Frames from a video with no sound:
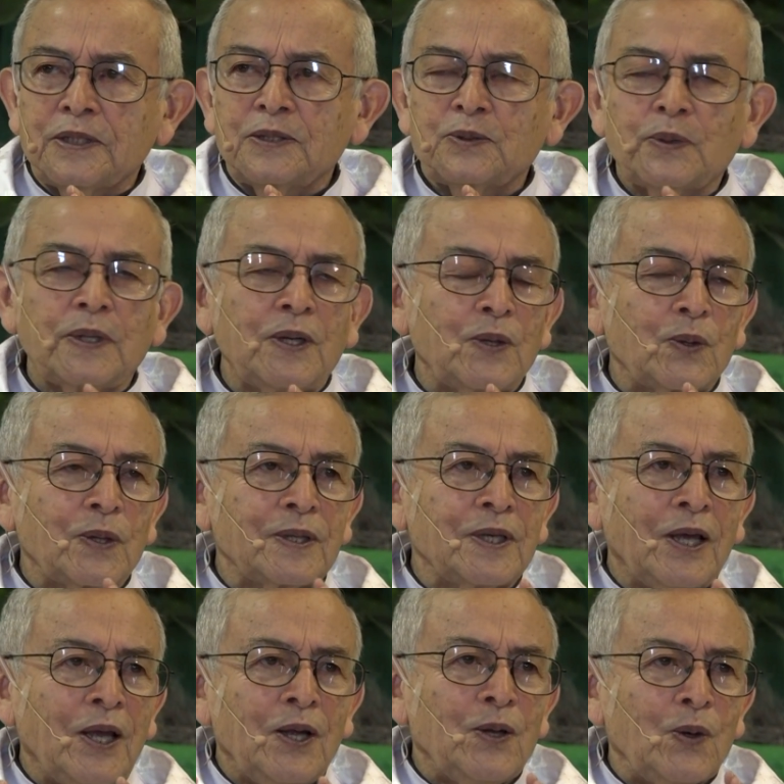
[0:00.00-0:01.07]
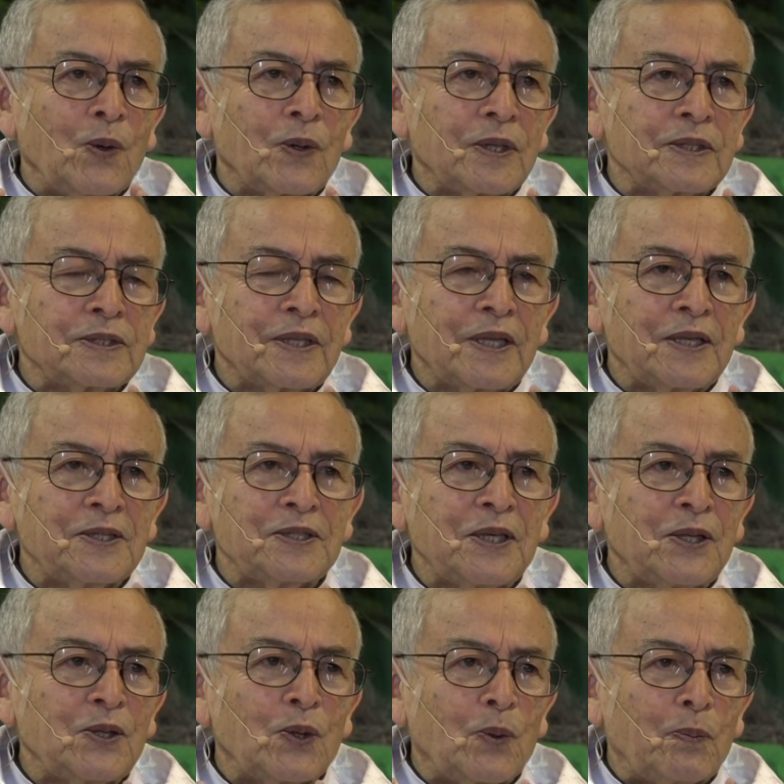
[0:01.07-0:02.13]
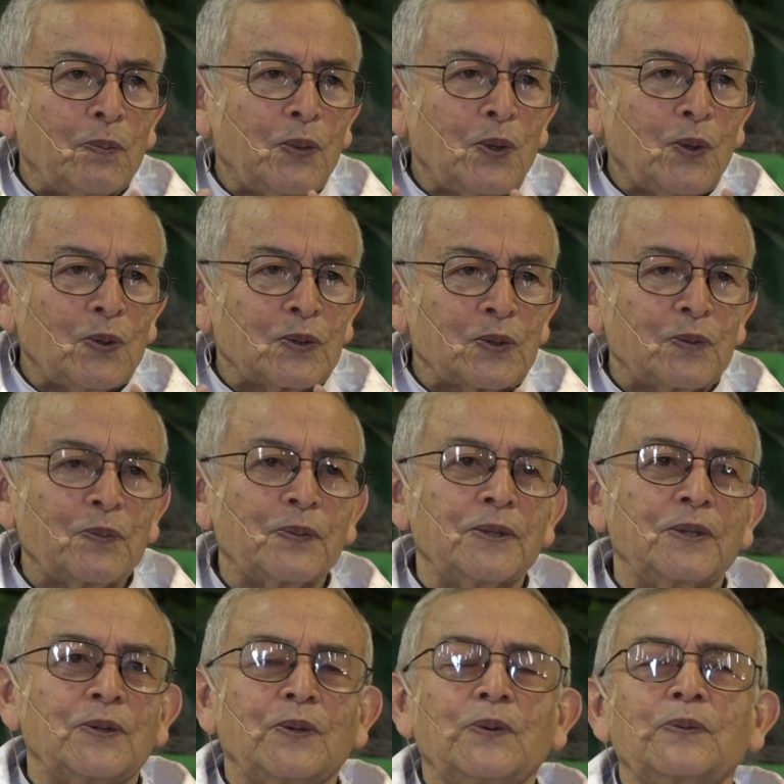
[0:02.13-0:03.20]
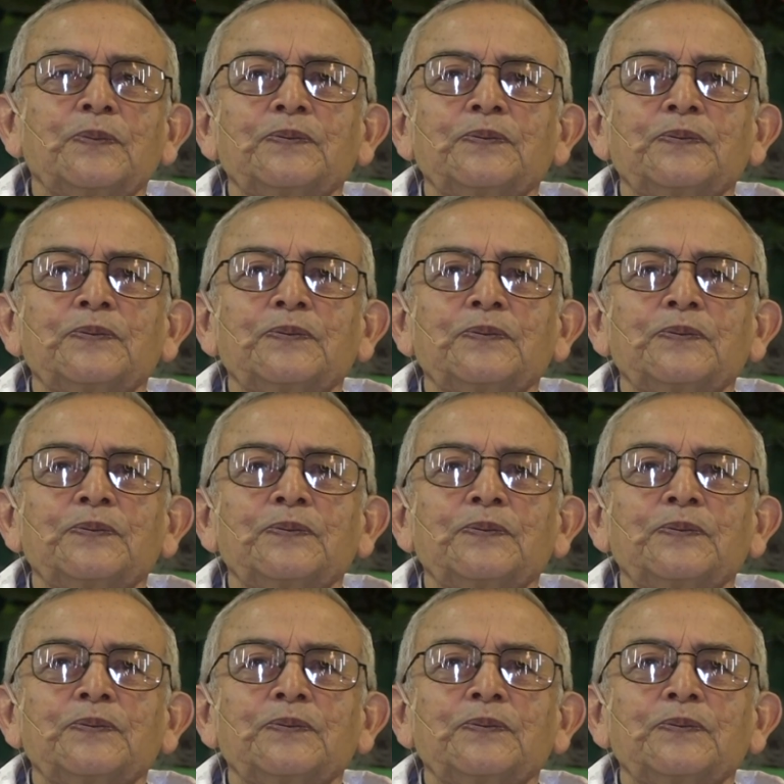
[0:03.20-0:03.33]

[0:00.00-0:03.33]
Eso era lo que, lo que está diciendo próspero.